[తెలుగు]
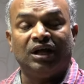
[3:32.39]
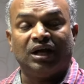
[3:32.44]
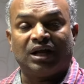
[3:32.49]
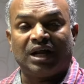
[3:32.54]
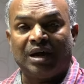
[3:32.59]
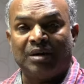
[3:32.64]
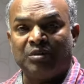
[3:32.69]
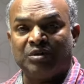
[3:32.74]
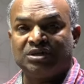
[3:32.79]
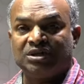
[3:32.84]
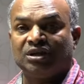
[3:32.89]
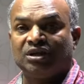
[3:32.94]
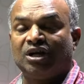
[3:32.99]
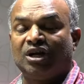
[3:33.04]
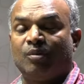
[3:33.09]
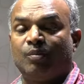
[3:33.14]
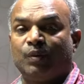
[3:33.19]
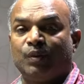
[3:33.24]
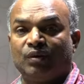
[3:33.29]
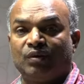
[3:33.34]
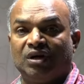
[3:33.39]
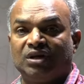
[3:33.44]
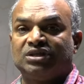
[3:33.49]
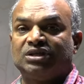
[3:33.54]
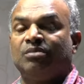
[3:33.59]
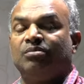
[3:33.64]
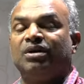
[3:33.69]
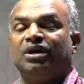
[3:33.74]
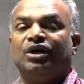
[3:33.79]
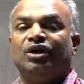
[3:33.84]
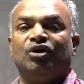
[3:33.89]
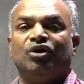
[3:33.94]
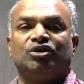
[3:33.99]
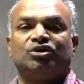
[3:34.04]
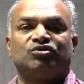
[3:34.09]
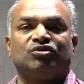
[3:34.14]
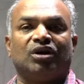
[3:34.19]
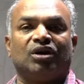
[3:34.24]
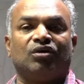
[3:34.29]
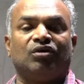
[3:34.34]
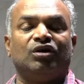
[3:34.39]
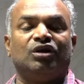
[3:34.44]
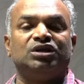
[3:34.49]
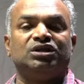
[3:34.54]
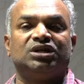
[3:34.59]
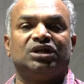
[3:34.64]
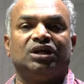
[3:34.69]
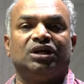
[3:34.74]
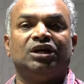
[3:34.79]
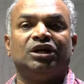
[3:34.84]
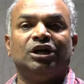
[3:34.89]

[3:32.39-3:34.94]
రామచంద్రాపురం అసెంబ్లీ నియోజకవర్గం నుంచి